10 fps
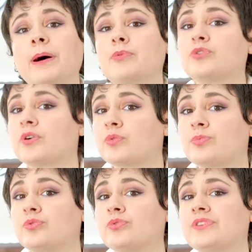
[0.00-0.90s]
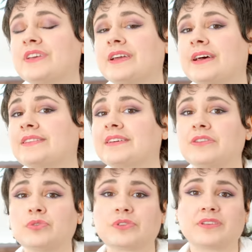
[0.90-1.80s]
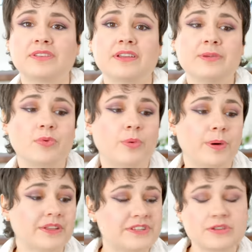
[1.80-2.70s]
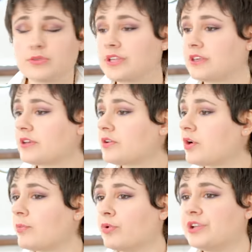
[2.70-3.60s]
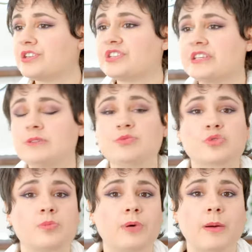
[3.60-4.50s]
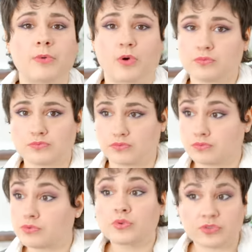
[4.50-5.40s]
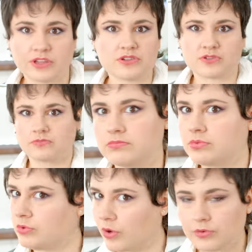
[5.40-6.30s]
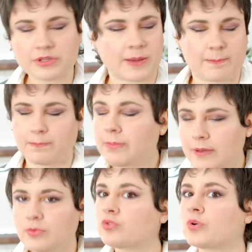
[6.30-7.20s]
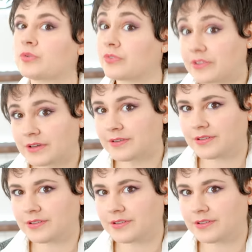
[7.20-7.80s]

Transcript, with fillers: Pas besoin non plus de tirer un trait sur des aliments particuliers, comme les chips, le pain blanc, que sais-je. Non, pas besoin de ça.